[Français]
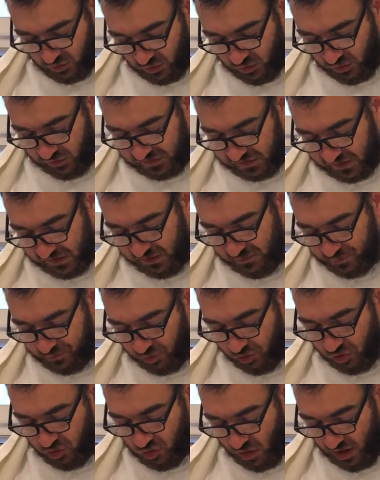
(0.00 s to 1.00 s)
Aussi,
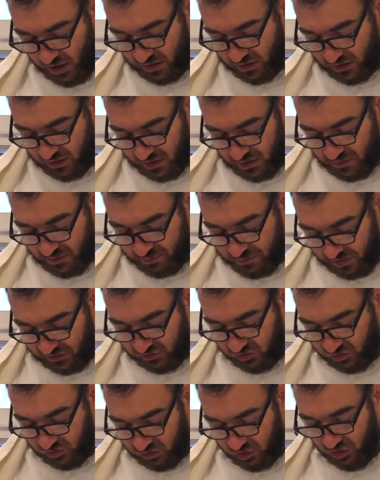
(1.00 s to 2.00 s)
pourquoi
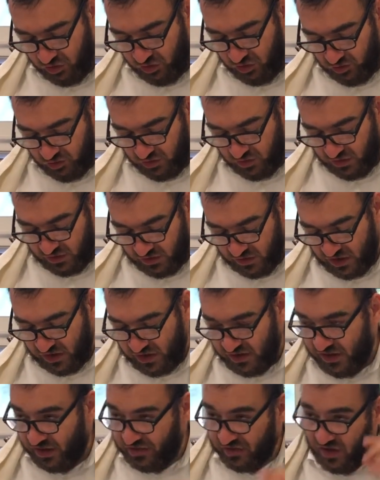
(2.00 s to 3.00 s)
parce que
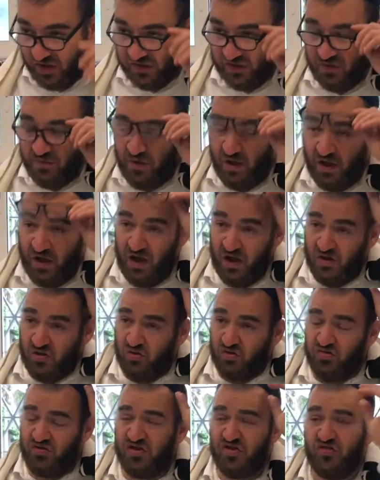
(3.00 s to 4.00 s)
il y a dans la Gemara
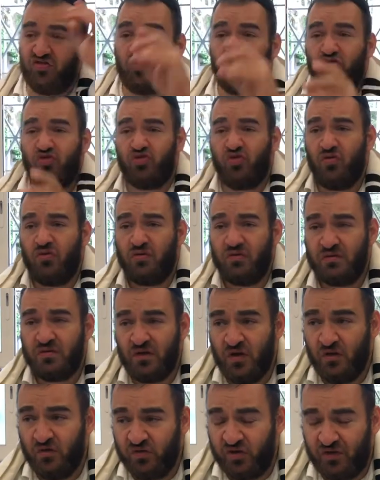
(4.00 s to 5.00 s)
une discussion.
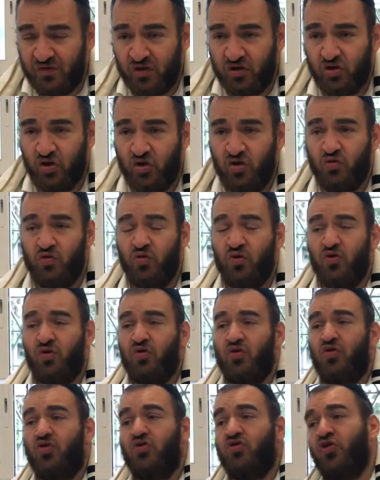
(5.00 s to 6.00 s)
Vous savez que le mot,
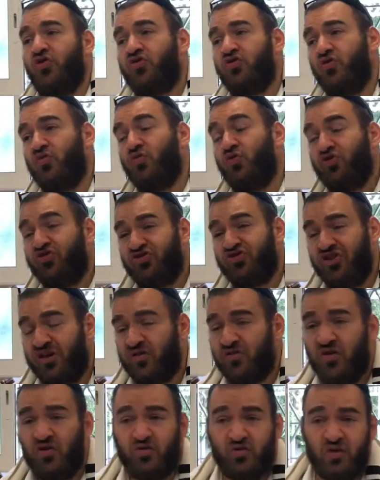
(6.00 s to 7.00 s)
euh, notre Moshe
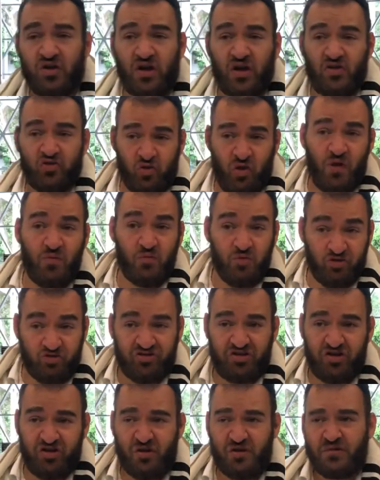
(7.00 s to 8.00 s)
qui nous a donné la Torah,
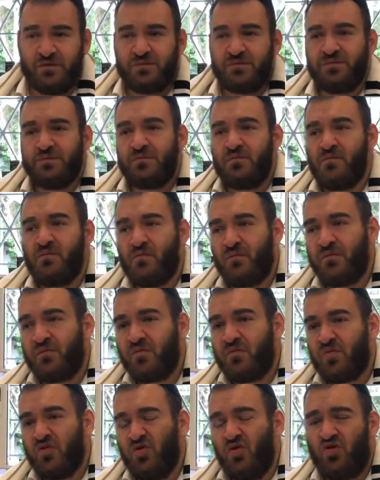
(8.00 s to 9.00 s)
Moshe,
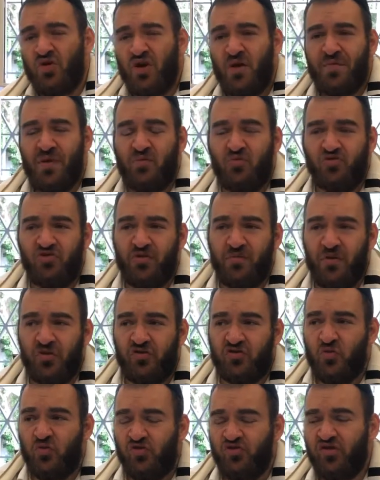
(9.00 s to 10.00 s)
donc on l'appelle Moshe
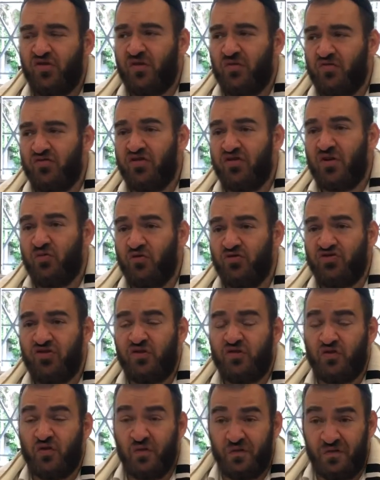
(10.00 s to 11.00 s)
parce que Moshe, ça veut dire Moshe
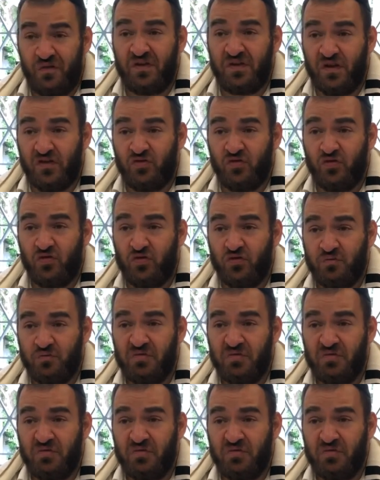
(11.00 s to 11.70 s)
sauvé des eaux.